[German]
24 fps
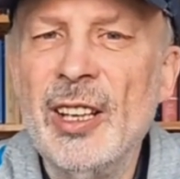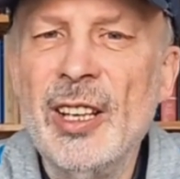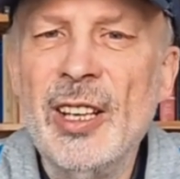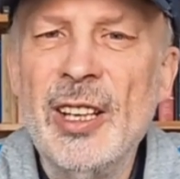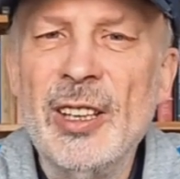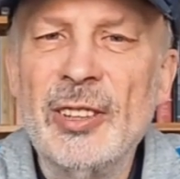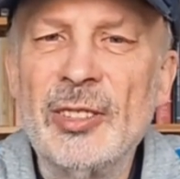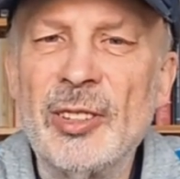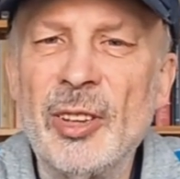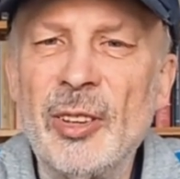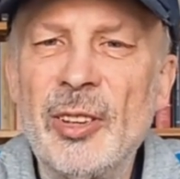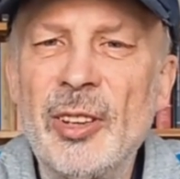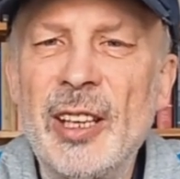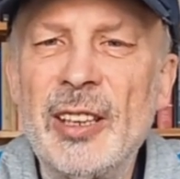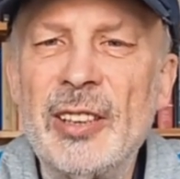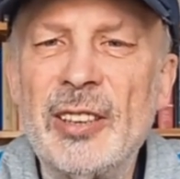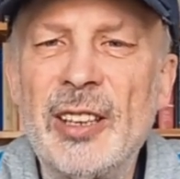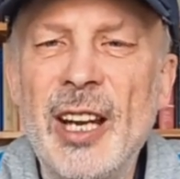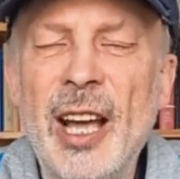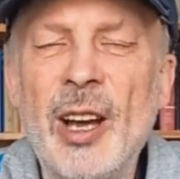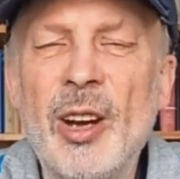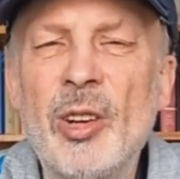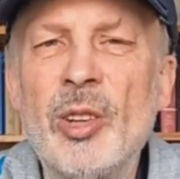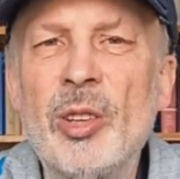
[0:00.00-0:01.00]
sondern
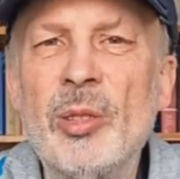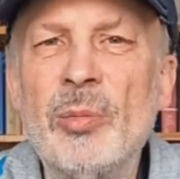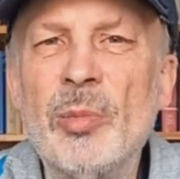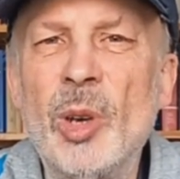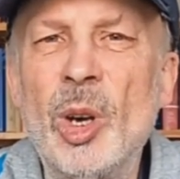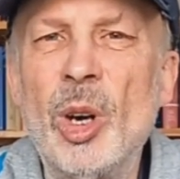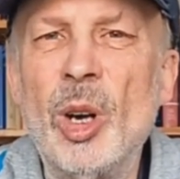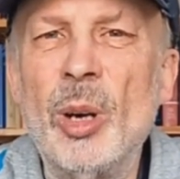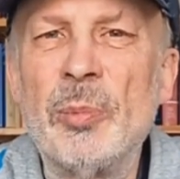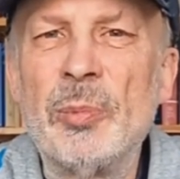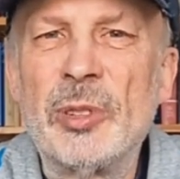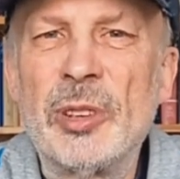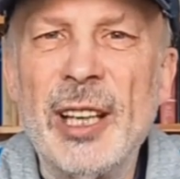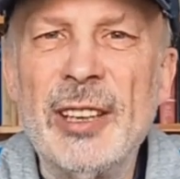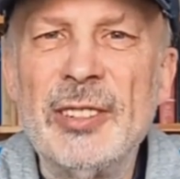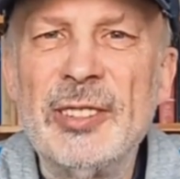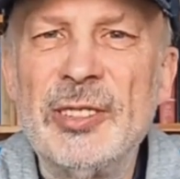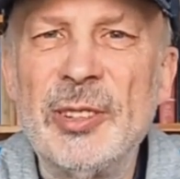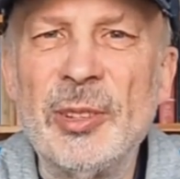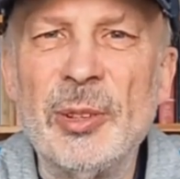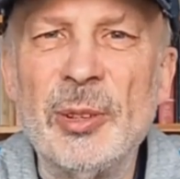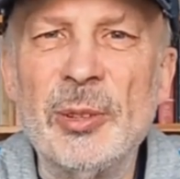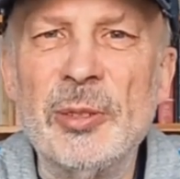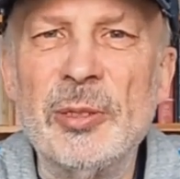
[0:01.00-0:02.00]
darum, ob das
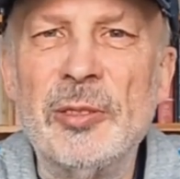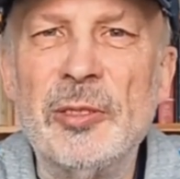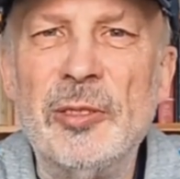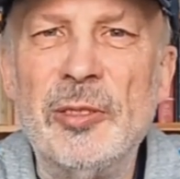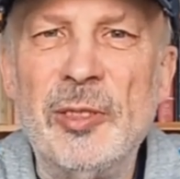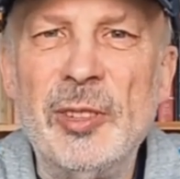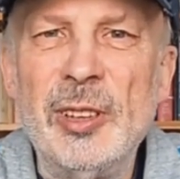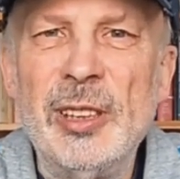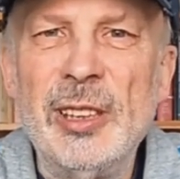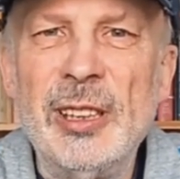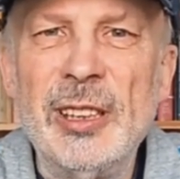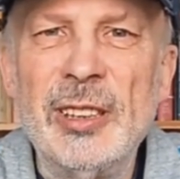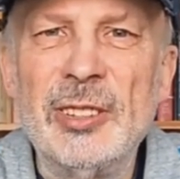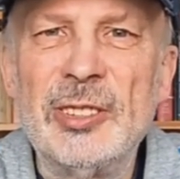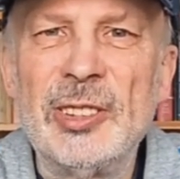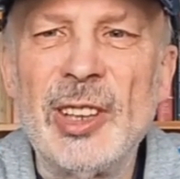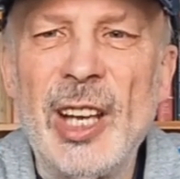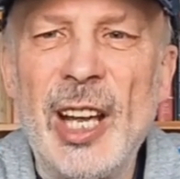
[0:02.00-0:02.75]
und vieles